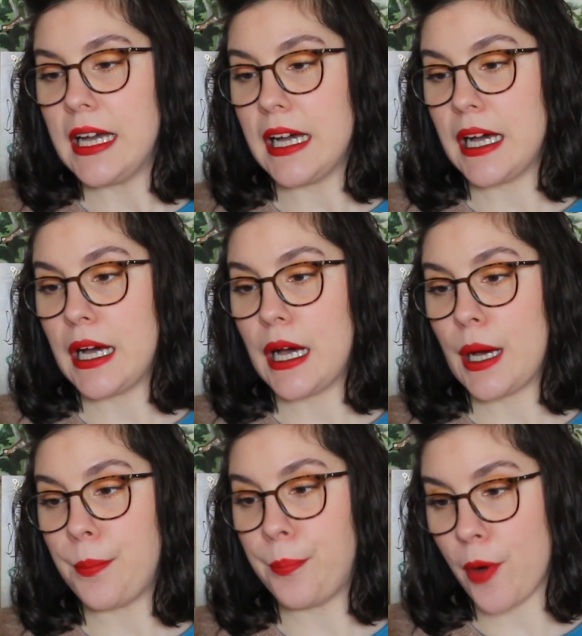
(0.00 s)

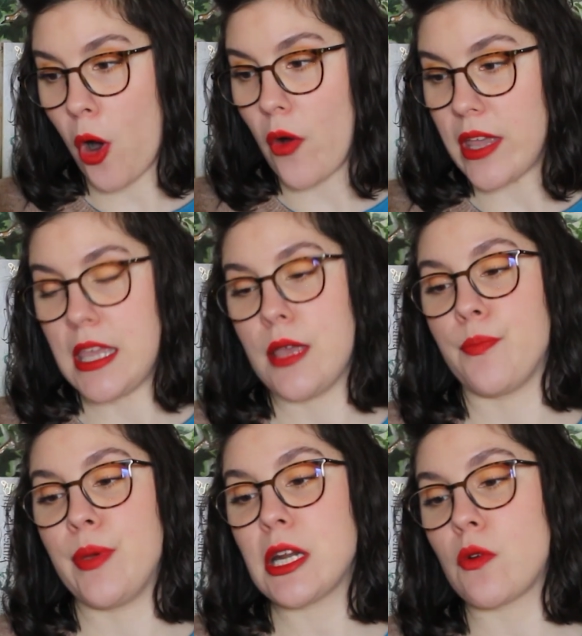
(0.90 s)
Uh, poi
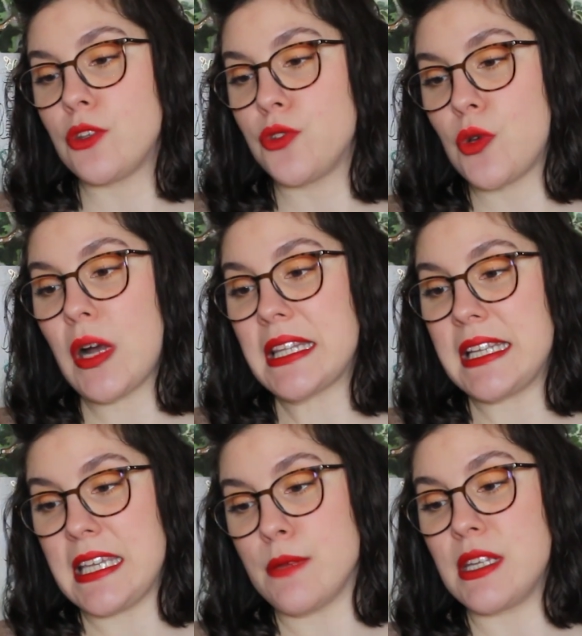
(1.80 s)
per quanto riguarda
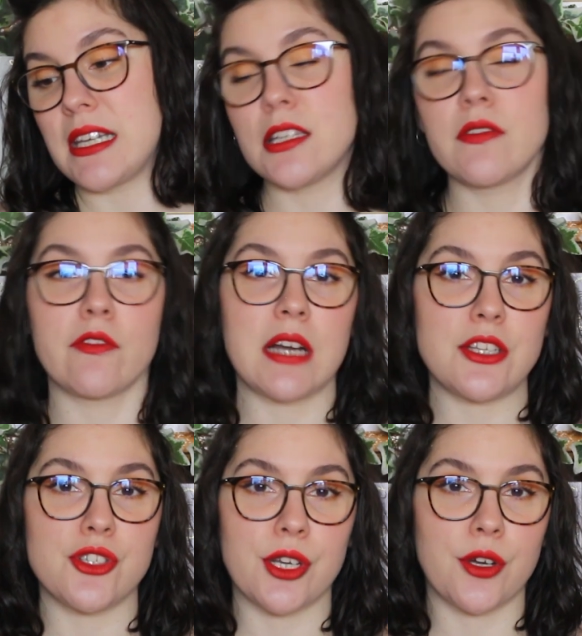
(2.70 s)
i libri che dovevo
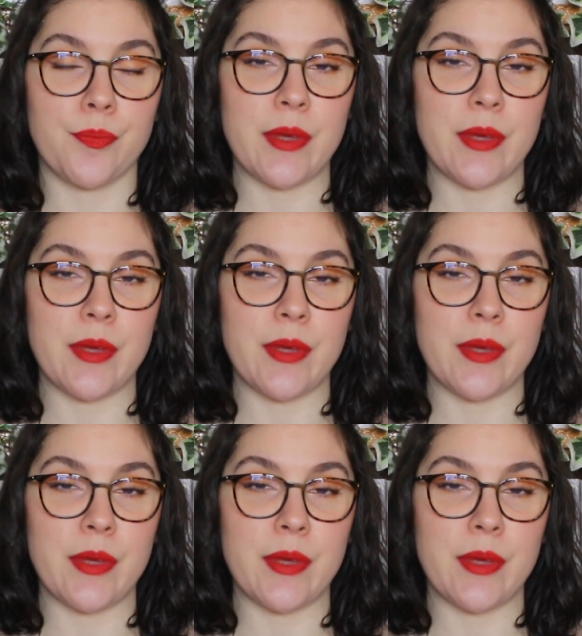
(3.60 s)
leggere